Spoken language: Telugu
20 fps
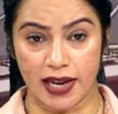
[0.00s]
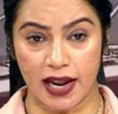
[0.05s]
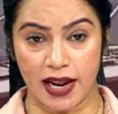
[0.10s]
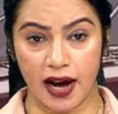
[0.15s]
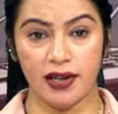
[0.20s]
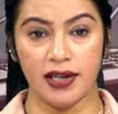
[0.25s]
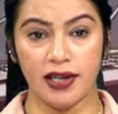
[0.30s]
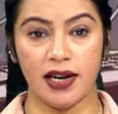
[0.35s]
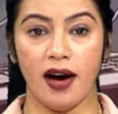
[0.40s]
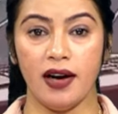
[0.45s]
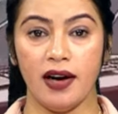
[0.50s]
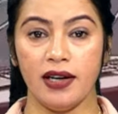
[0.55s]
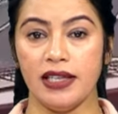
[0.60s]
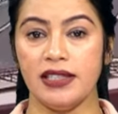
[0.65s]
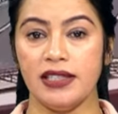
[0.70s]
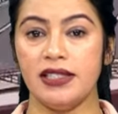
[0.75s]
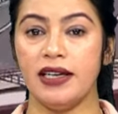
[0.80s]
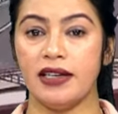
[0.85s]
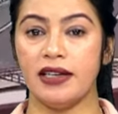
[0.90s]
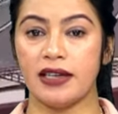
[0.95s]
ఇలాంటి
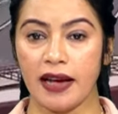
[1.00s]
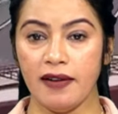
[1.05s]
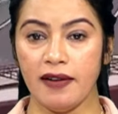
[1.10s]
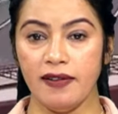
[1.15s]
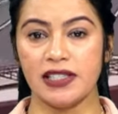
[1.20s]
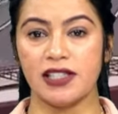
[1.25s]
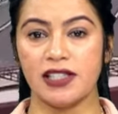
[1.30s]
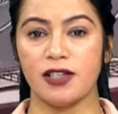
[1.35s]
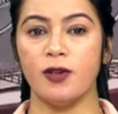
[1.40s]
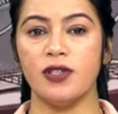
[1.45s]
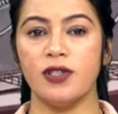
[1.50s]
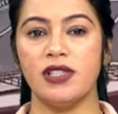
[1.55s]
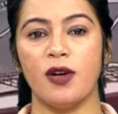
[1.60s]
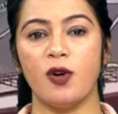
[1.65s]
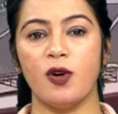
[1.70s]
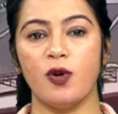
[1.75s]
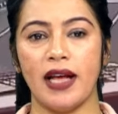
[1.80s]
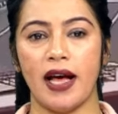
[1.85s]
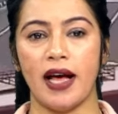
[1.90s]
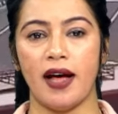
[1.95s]
ఆర్టీసీ డ్రైవర్స్ కోసం
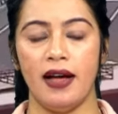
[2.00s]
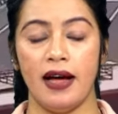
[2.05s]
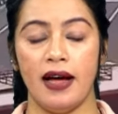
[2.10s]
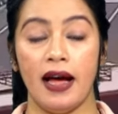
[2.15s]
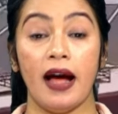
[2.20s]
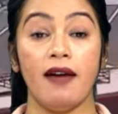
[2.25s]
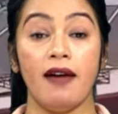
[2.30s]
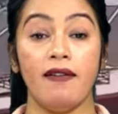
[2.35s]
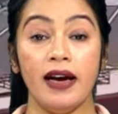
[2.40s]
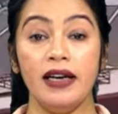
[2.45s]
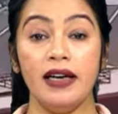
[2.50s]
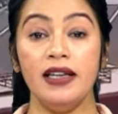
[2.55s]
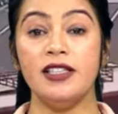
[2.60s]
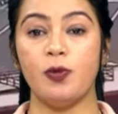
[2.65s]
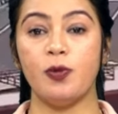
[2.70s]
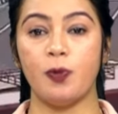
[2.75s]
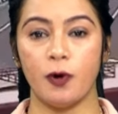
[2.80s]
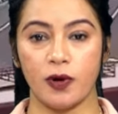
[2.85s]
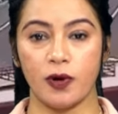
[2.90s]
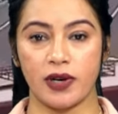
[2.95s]
కూడా
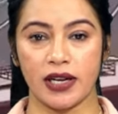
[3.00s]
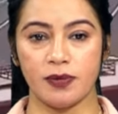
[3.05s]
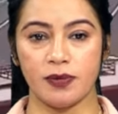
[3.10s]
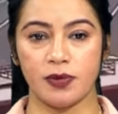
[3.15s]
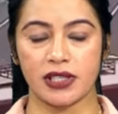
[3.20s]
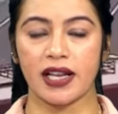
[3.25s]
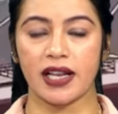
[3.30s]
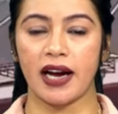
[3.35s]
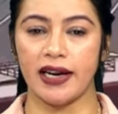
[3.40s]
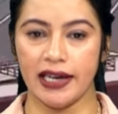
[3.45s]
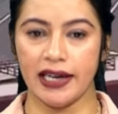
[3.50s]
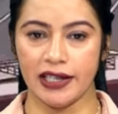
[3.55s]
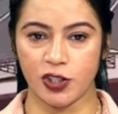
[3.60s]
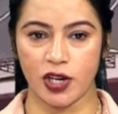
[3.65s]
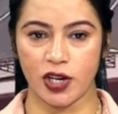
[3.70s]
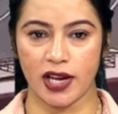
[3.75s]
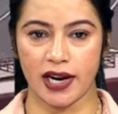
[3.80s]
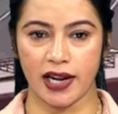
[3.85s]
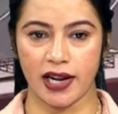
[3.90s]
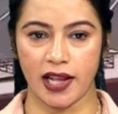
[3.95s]
అవేర్నెస్ ప్రోగ్రామ్స్ కండక్ట్
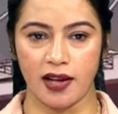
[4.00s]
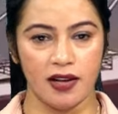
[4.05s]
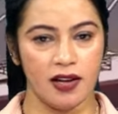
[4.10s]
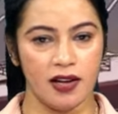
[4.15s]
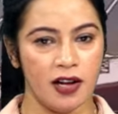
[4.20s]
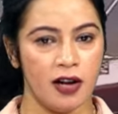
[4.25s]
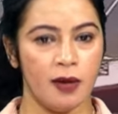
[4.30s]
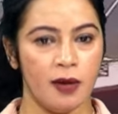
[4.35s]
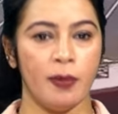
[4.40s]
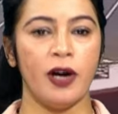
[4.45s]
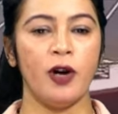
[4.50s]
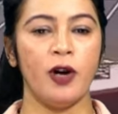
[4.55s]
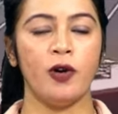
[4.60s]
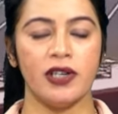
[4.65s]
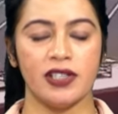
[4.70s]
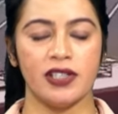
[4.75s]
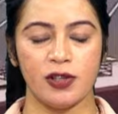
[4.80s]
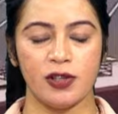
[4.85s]
చేయాలని మరొకరు